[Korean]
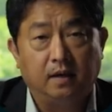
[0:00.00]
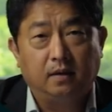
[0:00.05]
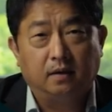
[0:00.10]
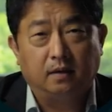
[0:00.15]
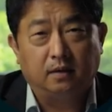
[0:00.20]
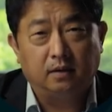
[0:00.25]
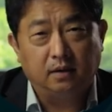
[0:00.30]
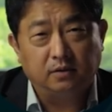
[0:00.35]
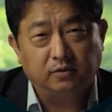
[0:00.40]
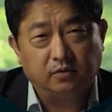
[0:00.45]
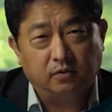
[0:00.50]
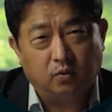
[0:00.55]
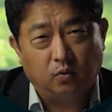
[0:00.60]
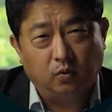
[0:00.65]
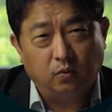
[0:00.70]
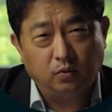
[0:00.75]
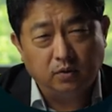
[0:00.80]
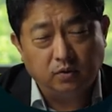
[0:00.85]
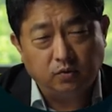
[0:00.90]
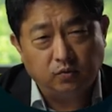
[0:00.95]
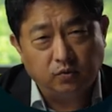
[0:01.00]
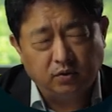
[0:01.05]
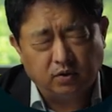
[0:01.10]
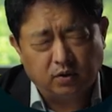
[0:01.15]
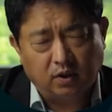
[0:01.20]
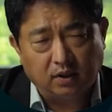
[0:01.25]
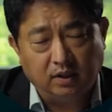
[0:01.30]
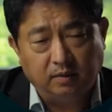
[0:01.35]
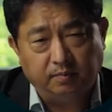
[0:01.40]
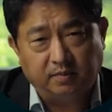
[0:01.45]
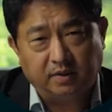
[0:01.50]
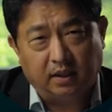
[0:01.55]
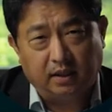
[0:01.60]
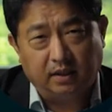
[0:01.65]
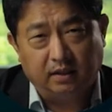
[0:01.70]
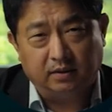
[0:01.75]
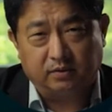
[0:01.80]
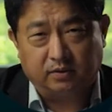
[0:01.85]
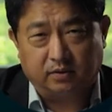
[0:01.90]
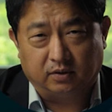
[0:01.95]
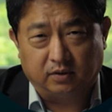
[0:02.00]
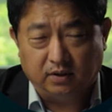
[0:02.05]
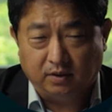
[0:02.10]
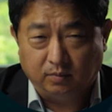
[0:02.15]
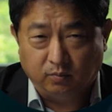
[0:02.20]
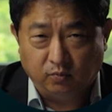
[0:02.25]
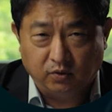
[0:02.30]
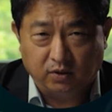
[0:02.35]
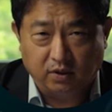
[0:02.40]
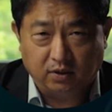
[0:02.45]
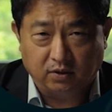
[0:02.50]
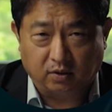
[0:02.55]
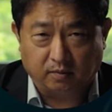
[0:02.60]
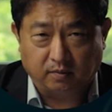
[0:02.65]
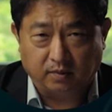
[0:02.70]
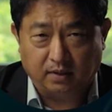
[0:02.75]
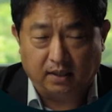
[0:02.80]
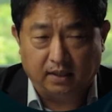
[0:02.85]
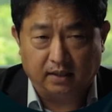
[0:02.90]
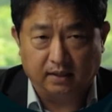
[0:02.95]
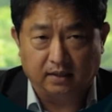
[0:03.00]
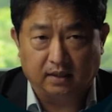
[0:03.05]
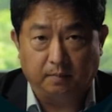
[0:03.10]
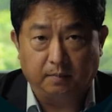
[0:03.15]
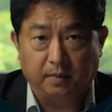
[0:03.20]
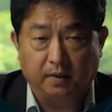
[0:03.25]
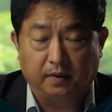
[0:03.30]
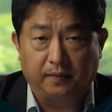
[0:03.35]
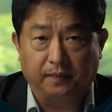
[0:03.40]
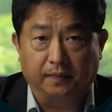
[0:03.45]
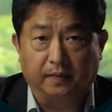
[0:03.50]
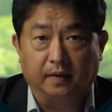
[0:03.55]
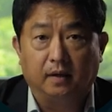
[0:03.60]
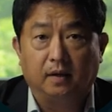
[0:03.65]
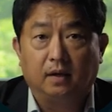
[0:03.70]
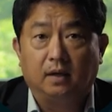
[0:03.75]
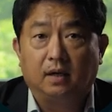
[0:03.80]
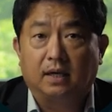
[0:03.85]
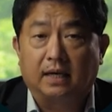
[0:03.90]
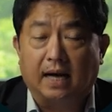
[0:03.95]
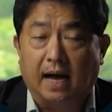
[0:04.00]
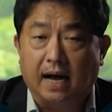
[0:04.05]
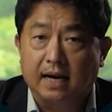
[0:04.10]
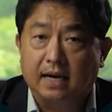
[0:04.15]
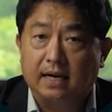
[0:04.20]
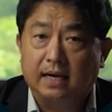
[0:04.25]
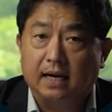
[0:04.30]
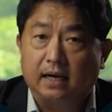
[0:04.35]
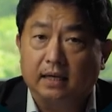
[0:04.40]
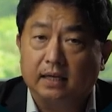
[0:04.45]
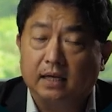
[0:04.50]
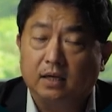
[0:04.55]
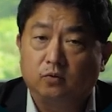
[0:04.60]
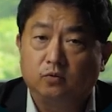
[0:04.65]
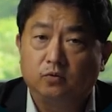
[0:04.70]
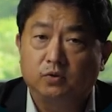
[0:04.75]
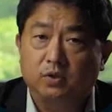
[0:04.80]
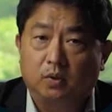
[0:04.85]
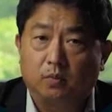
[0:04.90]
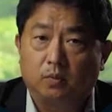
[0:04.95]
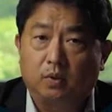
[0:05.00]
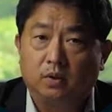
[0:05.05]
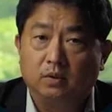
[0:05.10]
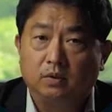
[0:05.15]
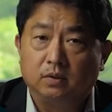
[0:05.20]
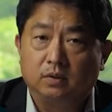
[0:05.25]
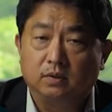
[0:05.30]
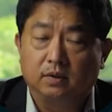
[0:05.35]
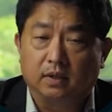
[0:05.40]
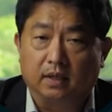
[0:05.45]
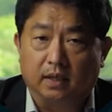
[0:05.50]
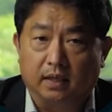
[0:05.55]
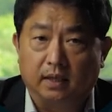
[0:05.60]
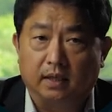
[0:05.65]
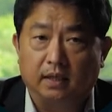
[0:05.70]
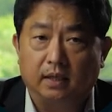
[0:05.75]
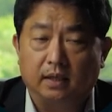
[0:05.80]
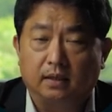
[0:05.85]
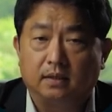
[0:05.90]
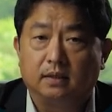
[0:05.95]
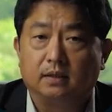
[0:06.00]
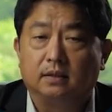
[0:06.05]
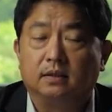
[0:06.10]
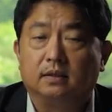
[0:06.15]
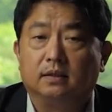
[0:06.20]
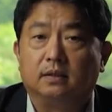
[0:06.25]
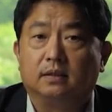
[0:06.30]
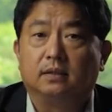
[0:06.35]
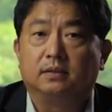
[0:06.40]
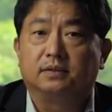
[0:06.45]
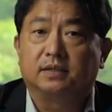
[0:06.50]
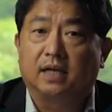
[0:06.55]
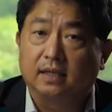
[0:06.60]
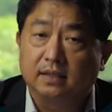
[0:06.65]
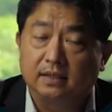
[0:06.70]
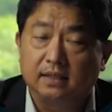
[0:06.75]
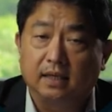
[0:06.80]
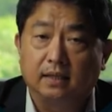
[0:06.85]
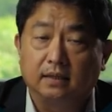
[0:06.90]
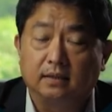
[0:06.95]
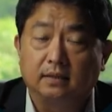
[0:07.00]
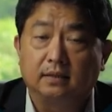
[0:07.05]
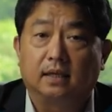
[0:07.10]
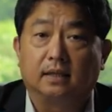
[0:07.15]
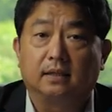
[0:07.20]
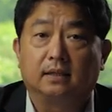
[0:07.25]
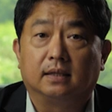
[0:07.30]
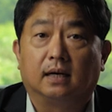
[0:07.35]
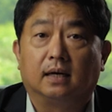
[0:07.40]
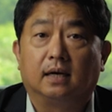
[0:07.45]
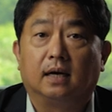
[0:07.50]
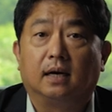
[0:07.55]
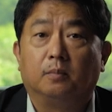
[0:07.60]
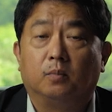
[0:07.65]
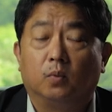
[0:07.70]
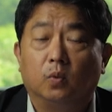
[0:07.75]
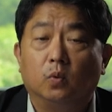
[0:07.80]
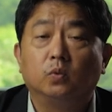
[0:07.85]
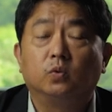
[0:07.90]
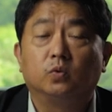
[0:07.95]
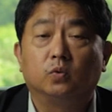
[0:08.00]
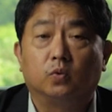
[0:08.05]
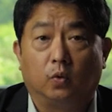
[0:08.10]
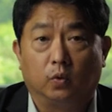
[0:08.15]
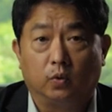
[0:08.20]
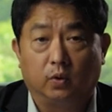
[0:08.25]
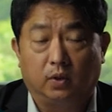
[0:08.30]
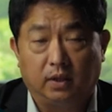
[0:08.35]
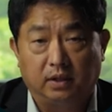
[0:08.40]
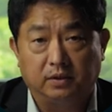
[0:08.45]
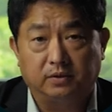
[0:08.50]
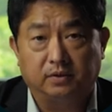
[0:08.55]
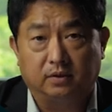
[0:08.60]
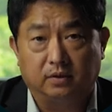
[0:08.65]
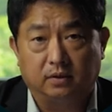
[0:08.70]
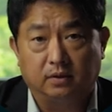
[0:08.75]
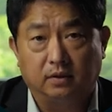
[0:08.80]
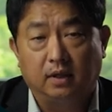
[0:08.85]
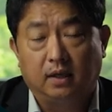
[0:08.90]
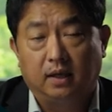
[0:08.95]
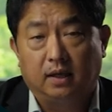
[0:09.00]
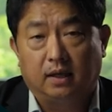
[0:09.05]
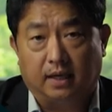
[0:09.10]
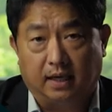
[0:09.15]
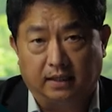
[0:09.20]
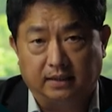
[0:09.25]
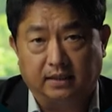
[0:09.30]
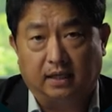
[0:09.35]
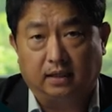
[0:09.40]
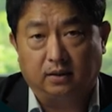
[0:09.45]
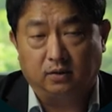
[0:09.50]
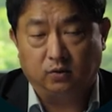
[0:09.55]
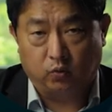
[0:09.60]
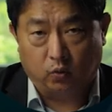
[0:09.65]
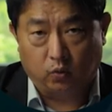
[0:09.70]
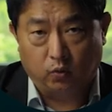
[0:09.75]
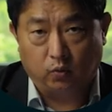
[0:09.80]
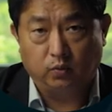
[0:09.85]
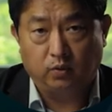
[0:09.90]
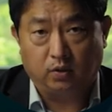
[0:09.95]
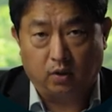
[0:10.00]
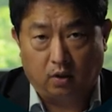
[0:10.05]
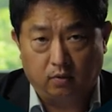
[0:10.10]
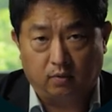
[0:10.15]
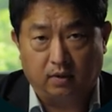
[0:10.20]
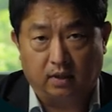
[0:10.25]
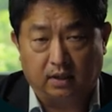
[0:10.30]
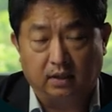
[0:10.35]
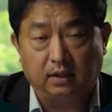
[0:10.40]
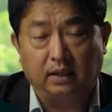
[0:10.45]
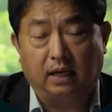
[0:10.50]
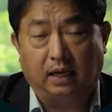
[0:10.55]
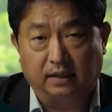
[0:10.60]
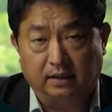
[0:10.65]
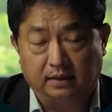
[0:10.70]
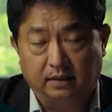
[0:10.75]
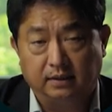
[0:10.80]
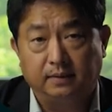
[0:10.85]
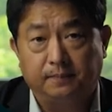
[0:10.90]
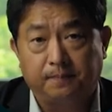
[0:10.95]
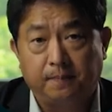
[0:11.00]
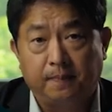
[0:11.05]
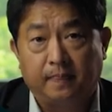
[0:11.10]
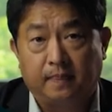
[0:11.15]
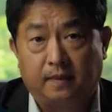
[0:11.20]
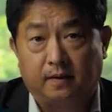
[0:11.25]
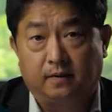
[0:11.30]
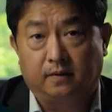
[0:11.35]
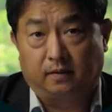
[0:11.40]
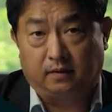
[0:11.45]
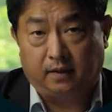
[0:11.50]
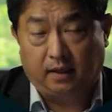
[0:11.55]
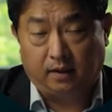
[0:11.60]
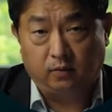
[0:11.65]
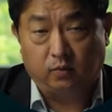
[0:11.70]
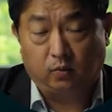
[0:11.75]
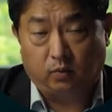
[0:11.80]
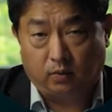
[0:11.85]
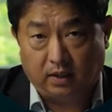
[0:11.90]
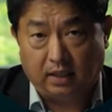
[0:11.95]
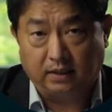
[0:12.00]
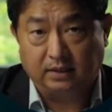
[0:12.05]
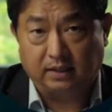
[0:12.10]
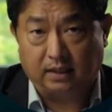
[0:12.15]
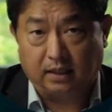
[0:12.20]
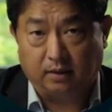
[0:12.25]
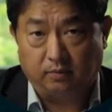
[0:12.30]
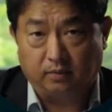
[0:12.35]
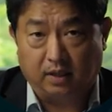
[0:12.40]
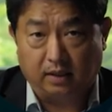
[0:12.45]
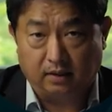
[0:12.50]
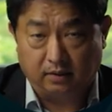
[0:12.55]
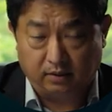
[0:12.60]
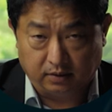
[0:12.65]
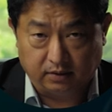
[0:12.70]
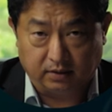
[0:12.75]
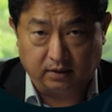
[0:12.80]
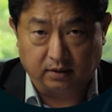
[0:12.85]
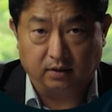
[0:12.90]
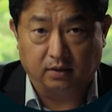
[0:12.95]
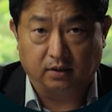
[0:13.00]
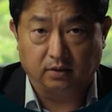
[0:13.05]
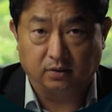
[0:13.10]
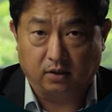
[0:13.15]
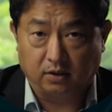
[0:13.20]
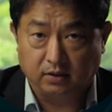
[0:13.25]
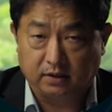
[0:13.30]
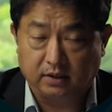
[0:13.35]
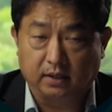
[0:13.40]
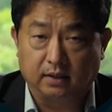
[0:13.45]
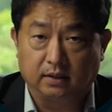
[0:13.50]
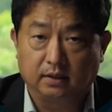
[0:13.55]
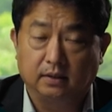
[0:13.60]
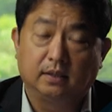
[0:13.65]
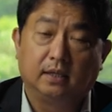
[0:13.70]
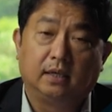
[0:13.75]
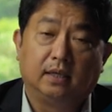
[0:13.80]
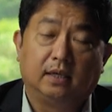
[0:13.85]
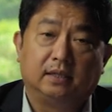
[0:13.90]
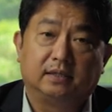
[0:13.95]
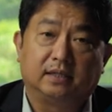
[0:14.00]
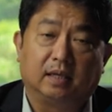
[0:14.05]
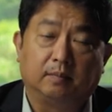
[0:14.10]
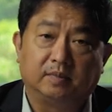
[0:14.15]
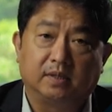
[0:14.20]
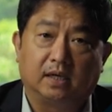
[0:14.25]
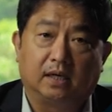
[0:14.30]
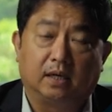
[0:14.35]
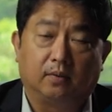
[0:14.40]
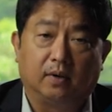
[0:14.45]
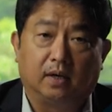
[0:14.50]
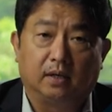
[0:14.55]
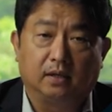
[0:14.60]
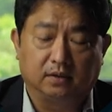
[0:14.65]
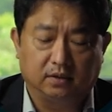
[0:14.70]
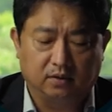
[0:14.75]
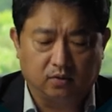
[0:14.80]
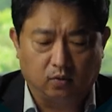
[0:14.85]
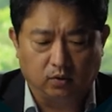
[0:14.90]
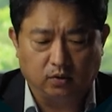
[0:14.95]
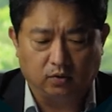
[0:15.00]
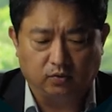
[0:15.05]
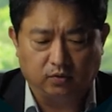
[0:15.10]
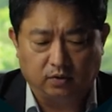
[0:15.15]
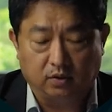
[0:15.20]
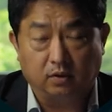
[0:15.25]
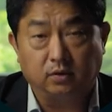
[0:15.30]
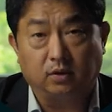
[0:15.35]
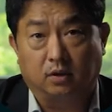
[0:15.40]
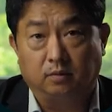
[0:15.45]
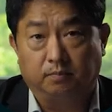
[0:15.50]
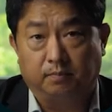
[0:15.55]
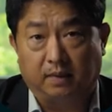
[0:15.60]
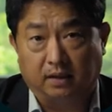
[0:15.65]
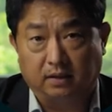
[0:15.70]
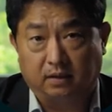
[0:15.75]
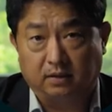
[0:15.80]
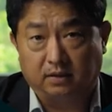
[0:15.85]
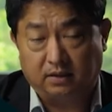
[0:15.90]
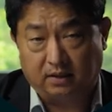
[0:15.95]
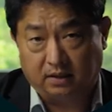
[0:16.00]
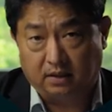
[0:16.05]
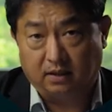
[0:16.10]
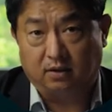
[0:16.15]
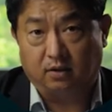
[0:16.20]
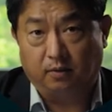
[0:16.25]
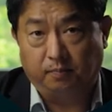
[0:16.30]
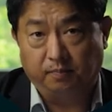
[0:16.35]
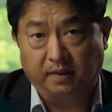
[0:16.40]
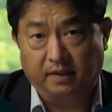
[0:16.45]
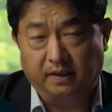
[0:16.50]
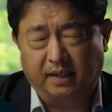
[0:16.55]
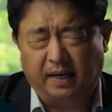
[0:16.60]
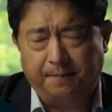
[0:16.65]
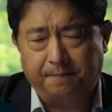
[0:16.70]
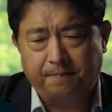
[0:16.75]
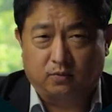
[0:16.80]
그래서 공리주의적인 입장에서 이 문제를 접근을 하게 되면 각각의 구성원들의 그 상태를 갖다가 모두 고려해서 가장 좋은 결과를 낳는 그런 행동을 하자라고 하는 것이 그런 정책을 삼자라고 하는 것이 공리주의적 접근 방식일 겁니다.